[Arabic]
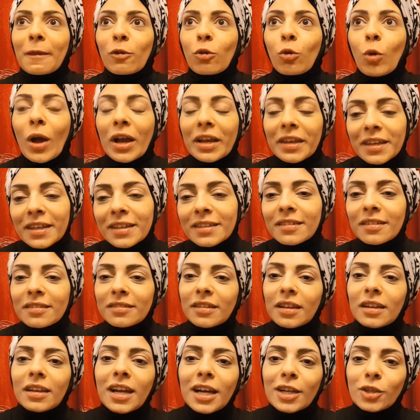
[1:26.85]
واكيد
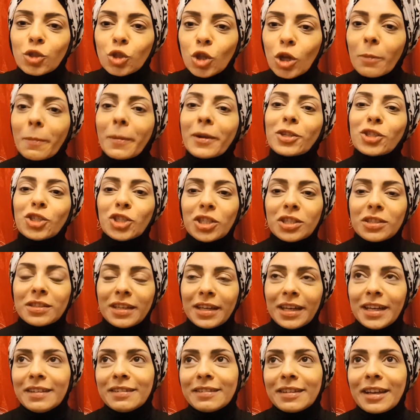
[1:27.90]
اطلعت شو البادجت
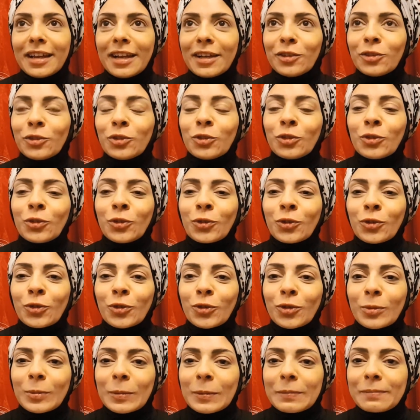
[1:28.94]
تاعيتي
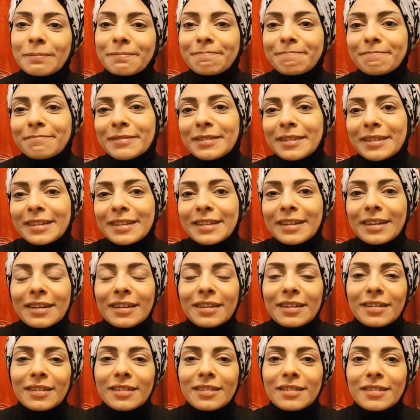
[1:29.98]
لانه
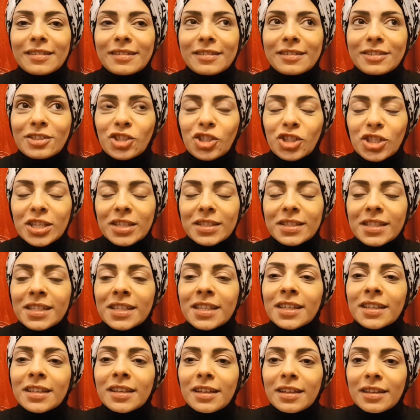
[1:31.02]

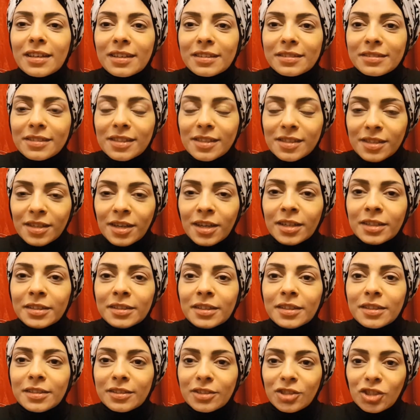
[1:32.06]
الجزادين
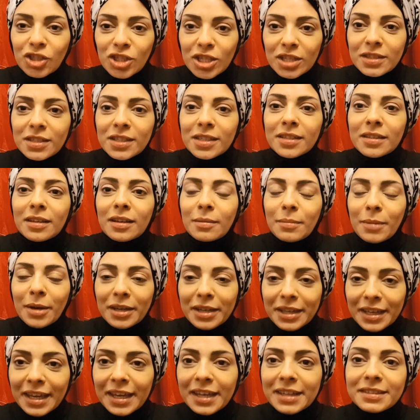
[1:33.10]
الديزاينر الجزادين
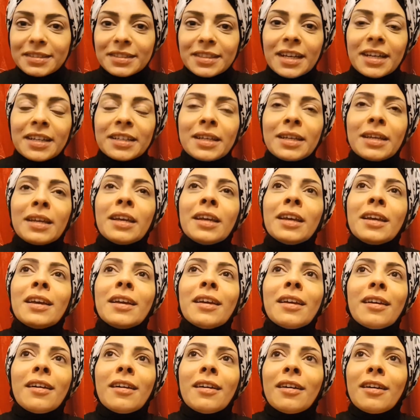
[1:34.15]
الماركات يعني
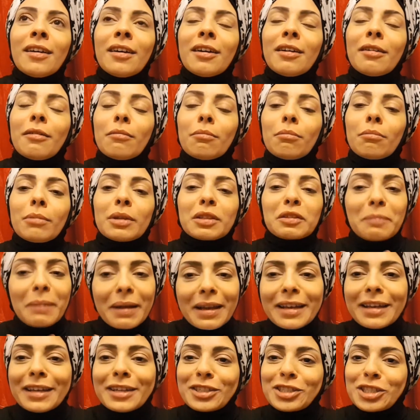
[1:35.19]

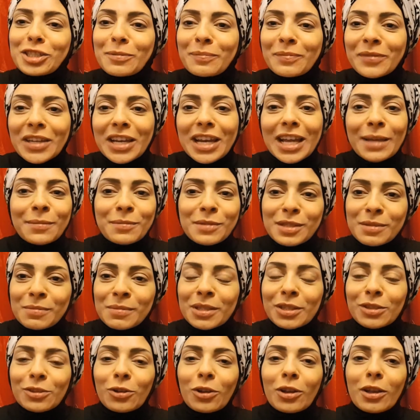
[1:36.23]
بتبلش من ال
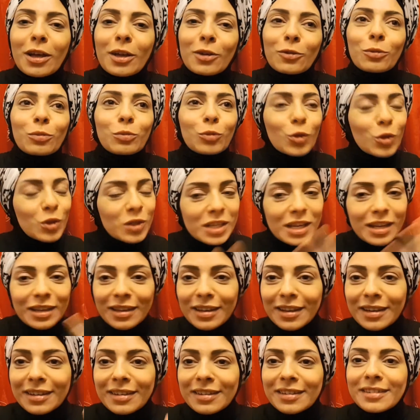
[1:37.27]
500 دولار
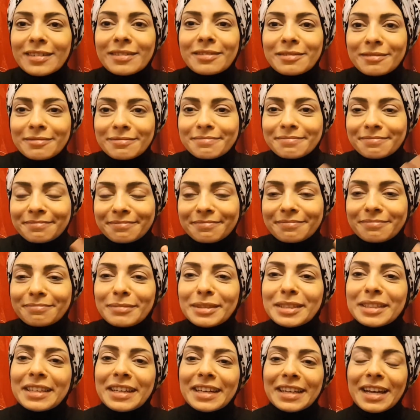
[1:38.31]
وبتوصل لل
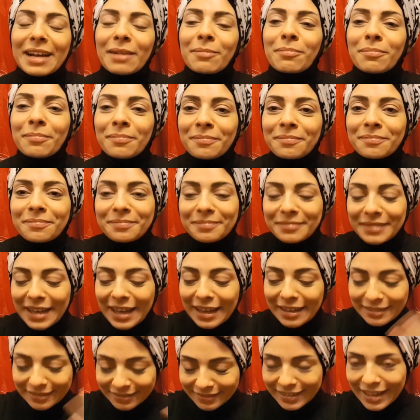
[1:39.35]
مدري كم
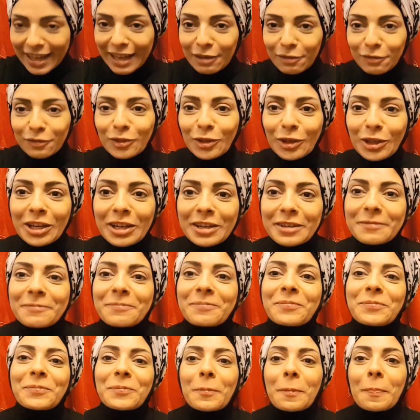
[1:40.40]
ألف دولار
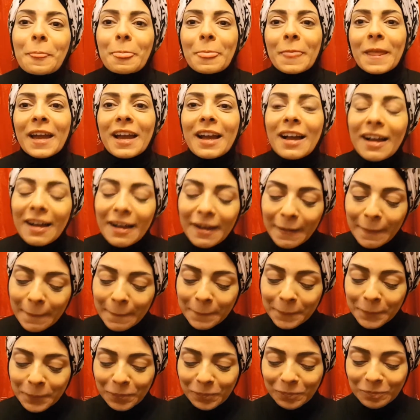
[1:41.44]

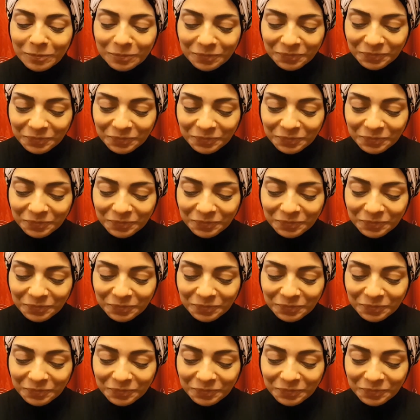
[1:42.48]
أم